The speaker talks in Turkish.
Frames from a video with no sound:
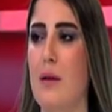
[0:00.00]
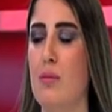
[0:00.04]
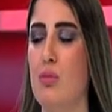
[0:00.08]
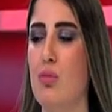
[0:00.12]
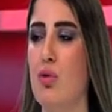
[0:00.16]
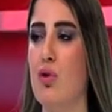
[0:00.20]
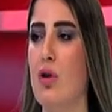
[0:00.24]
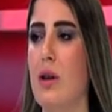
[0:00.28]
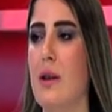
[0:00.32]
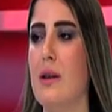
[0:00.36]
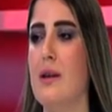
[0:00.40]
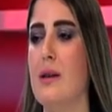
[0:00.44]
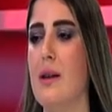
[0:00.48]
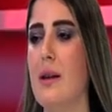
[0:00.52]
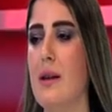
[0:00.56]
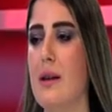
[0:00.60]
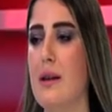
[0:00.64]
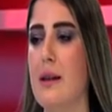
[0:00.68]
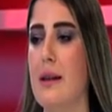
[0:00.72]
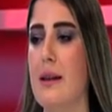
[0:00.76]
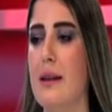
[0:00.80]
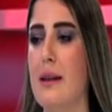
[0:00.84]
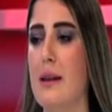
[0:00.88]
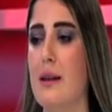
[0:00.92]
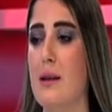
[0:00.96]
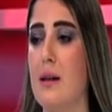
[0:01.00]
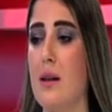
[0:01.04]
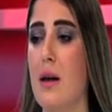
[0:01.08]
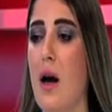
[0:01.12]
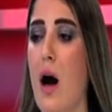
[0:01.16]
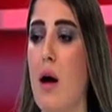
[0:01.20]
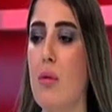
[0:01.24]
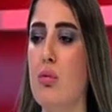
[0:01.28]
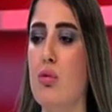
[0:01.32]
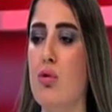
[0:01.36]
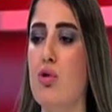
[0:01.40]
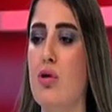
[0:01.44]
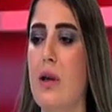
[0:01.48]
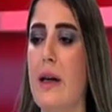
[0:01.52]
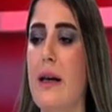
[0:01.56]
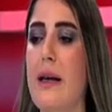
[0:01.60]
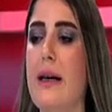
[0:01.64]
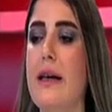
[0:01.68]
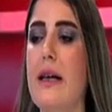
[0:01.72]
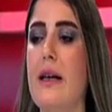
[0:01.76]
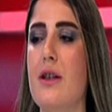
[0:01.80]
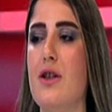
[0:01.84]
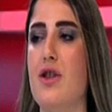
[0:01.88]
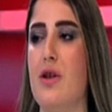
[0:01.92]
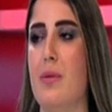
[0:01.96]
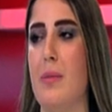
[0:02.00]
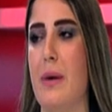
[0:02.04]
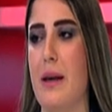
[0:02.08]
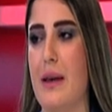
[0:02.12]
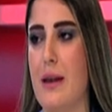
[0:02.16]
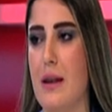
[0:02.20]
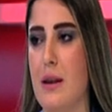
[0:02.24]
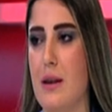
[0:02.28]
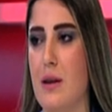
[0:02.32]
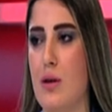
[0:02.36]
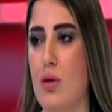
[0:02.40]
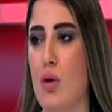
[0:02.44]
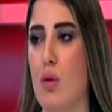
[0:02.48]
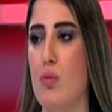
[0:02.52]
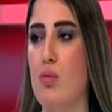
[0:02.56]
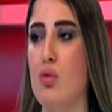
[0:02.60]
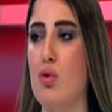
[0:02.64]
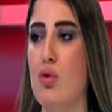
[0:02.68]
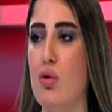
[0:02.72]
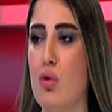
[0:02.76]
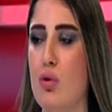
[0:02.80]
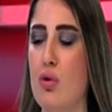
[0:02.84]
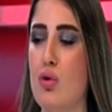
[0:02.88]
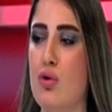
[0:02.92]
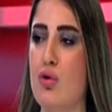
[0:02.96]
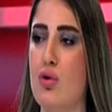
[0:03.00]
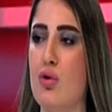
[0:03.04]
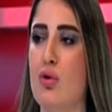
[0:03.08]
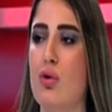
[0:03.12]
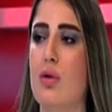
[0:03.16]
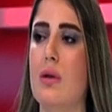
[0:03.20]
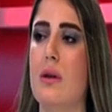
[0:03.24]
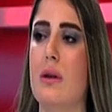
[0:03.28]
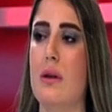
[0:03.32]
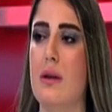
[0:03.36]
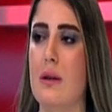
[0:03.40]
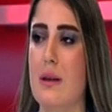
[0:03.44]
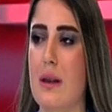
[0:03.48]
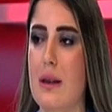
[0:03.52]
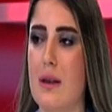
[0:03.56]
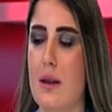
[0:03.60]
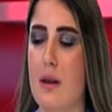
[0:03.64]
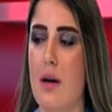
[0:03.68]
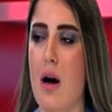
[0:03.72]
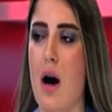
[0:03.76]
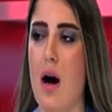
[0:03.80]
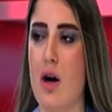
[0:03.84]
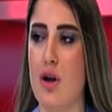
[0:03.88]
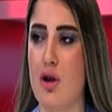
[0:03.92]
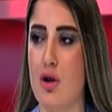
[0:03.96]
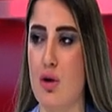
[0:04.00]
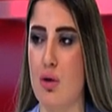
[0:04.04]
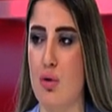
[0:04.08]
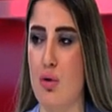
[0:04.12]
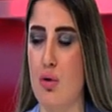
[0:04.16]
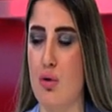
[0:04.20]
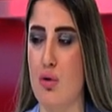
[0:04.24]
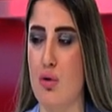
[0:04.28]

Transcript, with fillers: e, bu yana e, Trablus'u ele geçirmek istiyor. Bu görüşü e, nasıl E,